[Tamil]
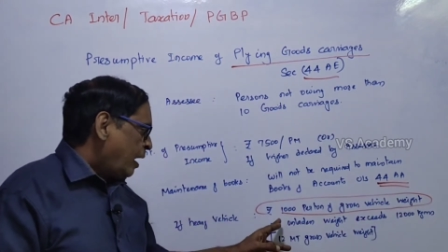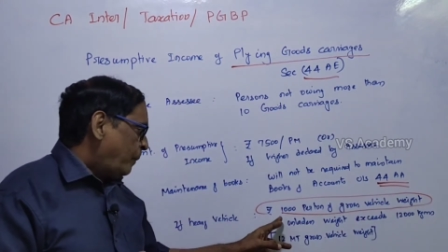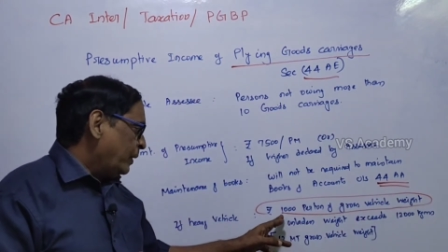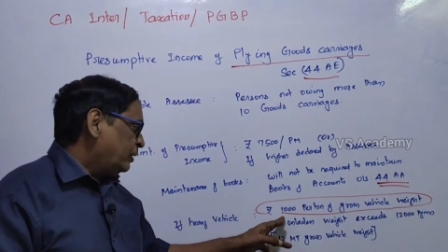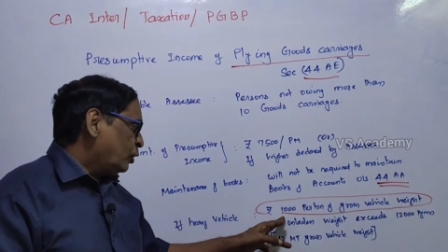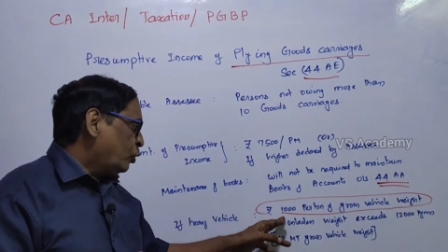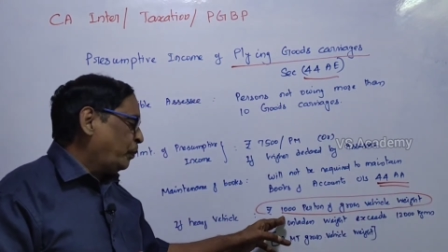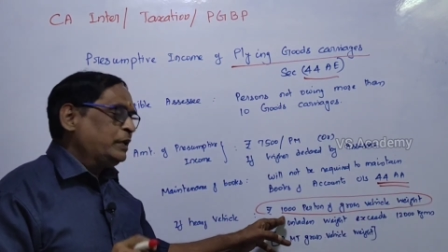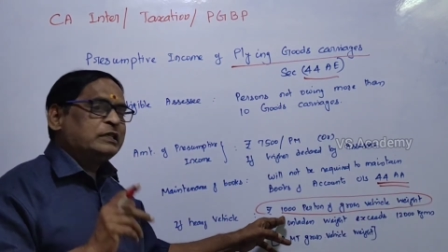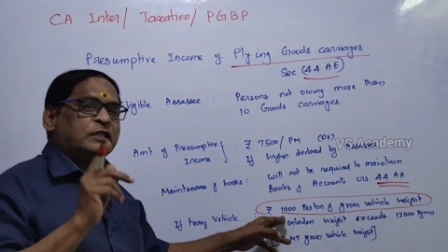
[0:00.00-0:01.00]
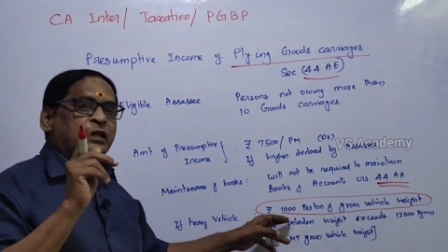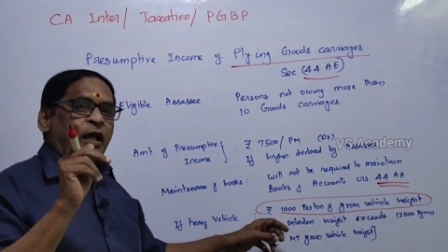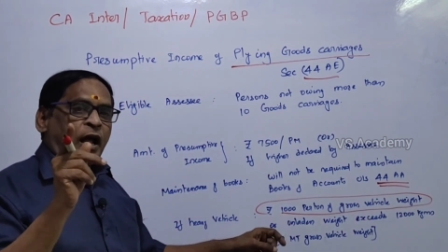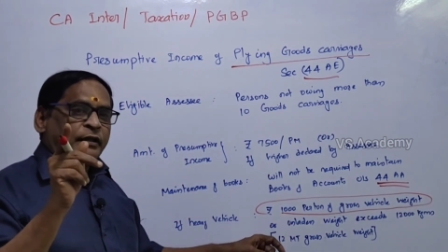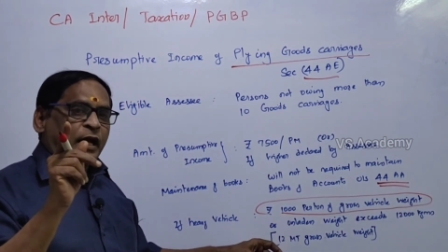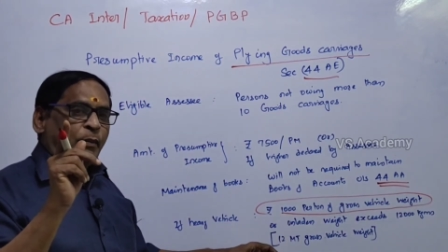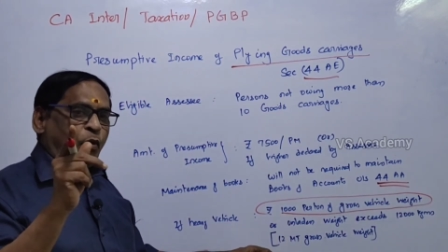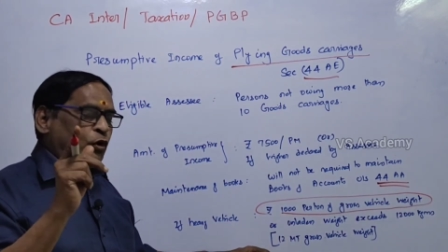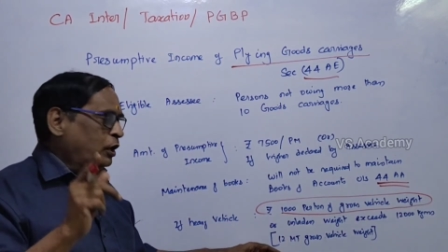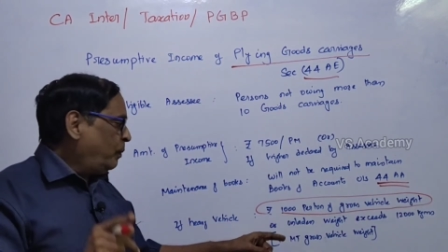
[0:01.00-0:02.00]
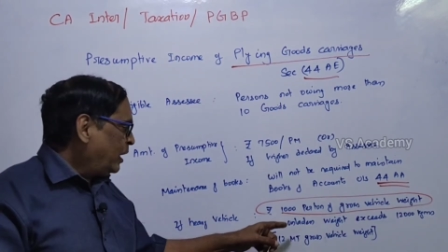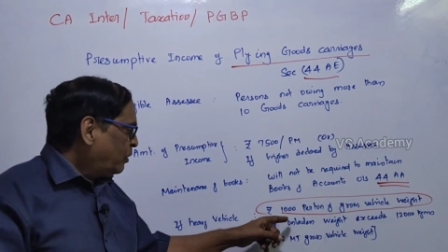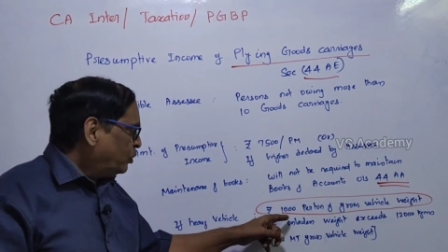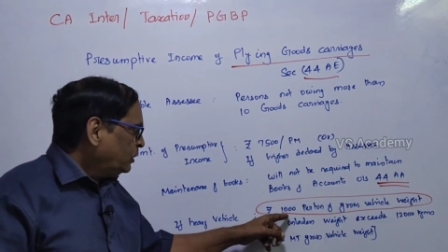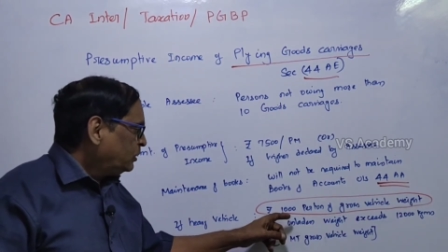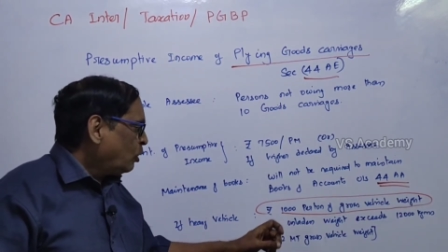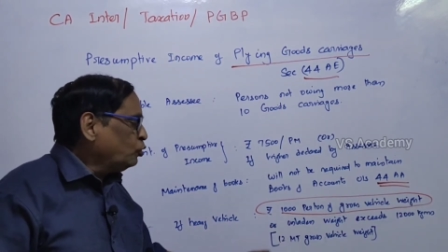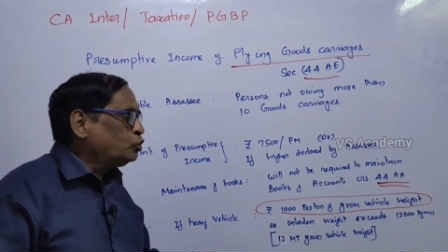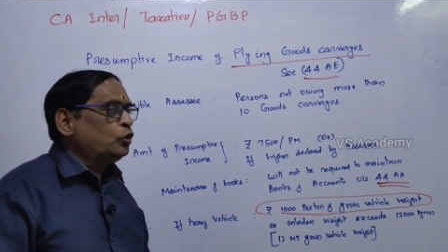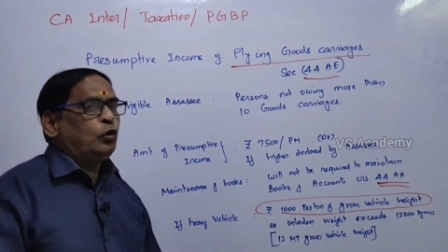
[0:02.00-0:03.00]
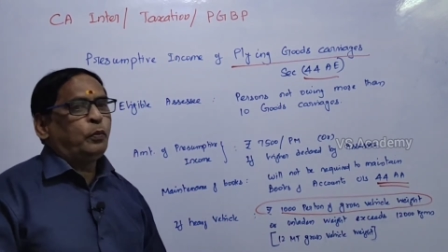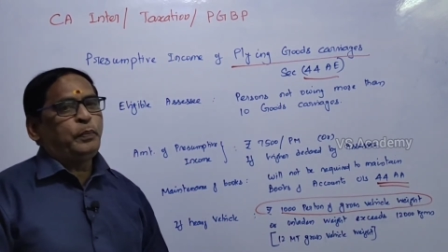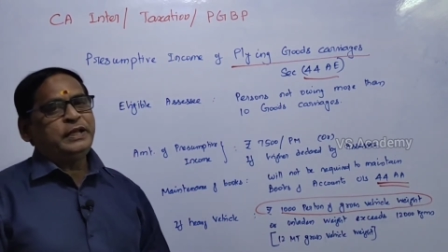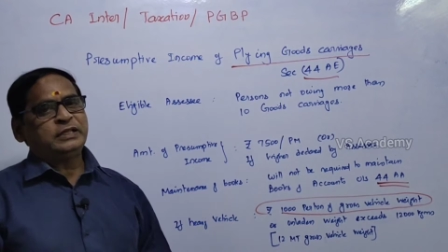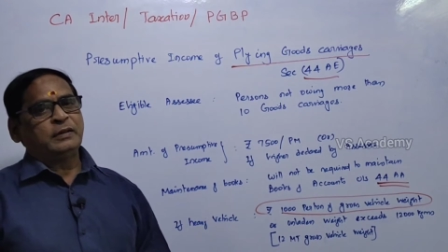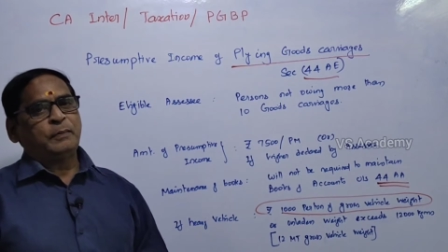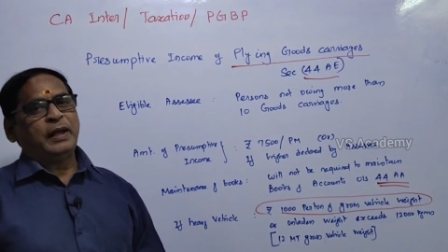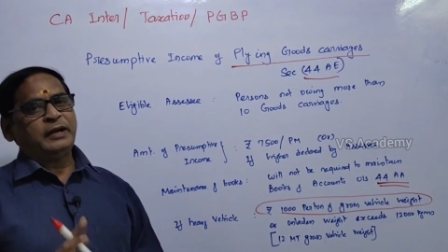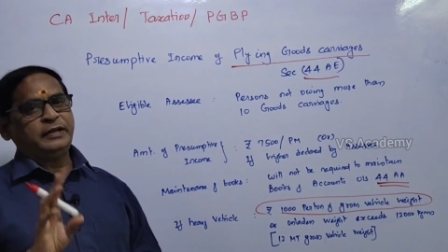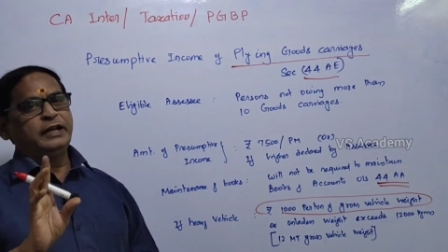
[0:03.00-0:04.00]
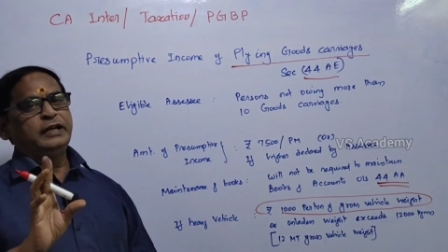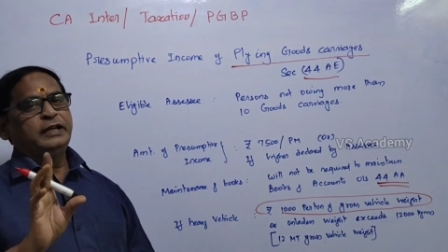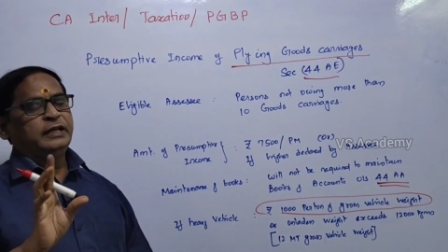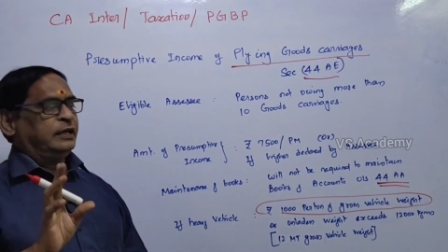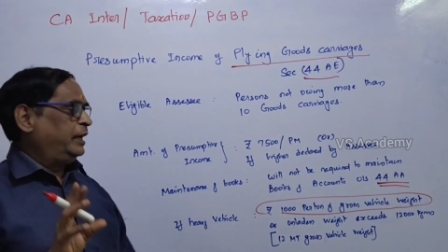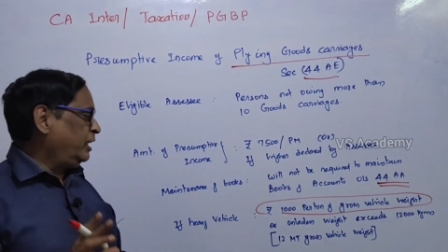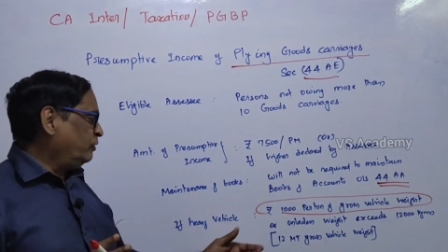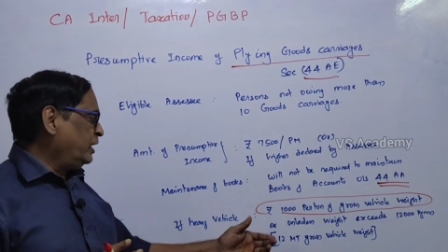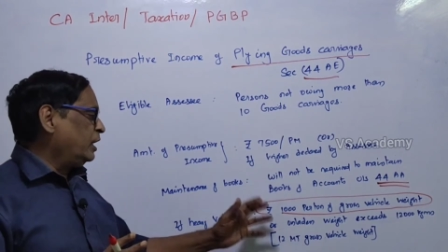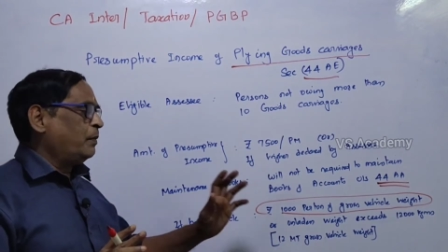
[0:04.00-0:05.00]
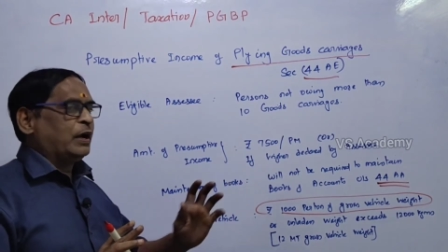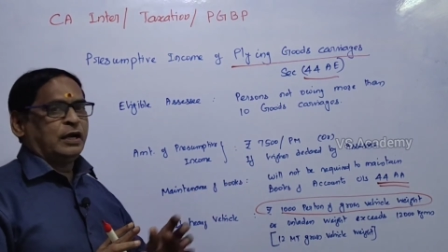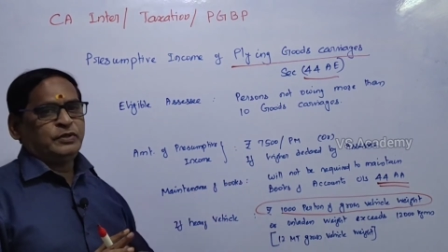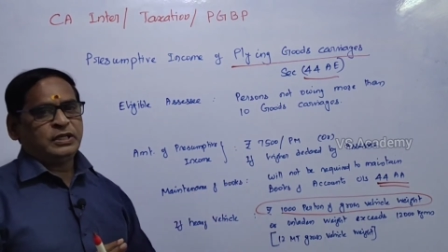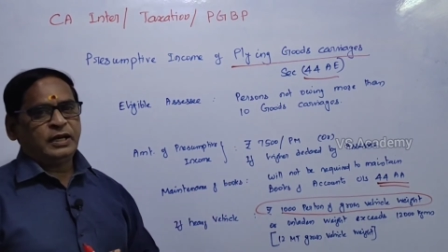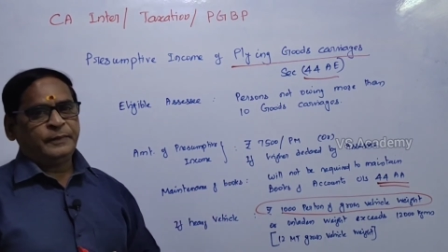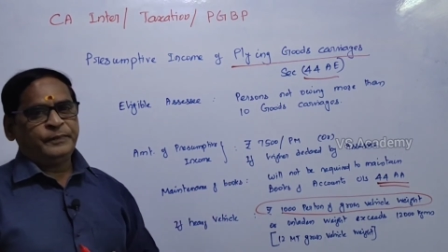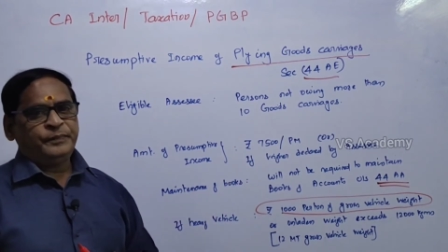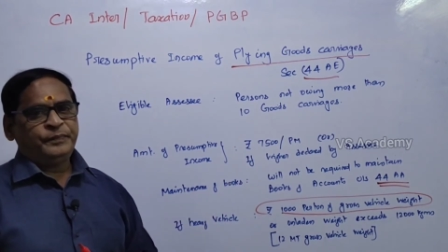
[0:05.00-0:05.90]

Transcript: அப்போ ருபீஸ் அந்த அமௌண்ட்டுன்னு பார்க்கும்போது தௌசண்ட் ருபீஸ் பர் டன்னுக்கு நீங்கள் வந்து இன்கம்மாக காமிச்சிக்கலாம்